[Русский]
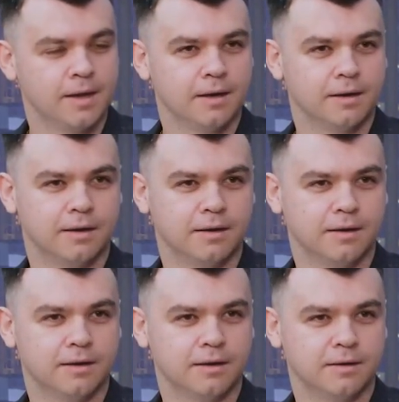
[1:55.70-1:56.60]

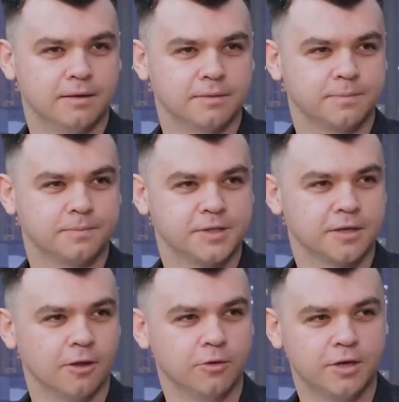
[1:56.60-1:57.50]
А,
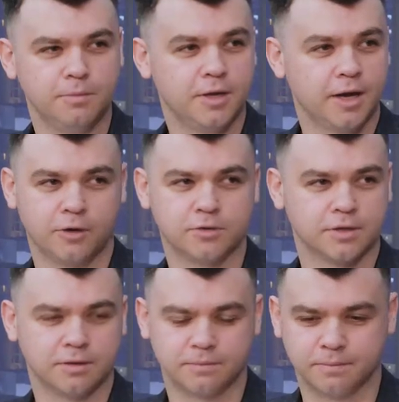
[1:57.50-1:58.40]
технологии
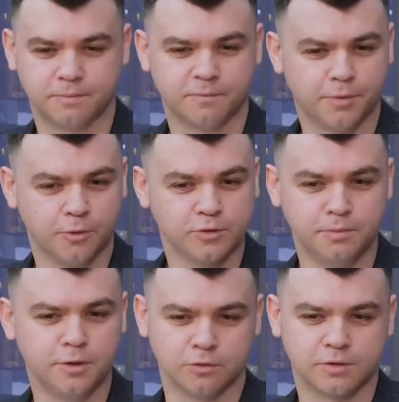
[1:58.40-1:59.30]
меняются
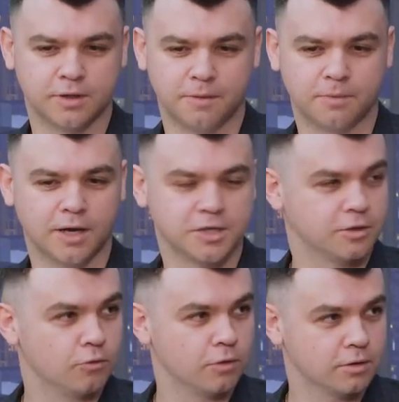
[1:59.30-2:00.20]
плюс-минус там
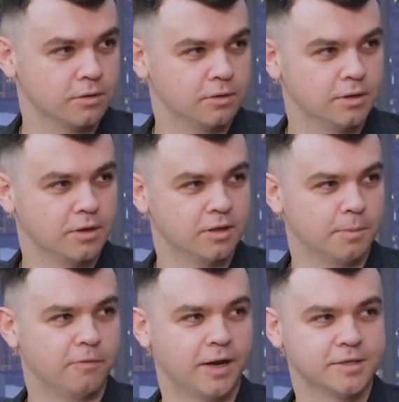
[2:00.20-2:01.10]
каждый год,
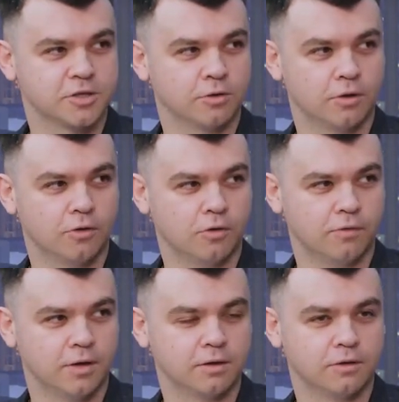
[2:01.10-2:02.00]
добавляется что-то
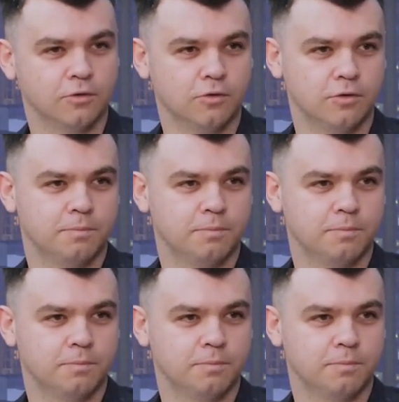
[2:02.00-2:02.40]
новое, но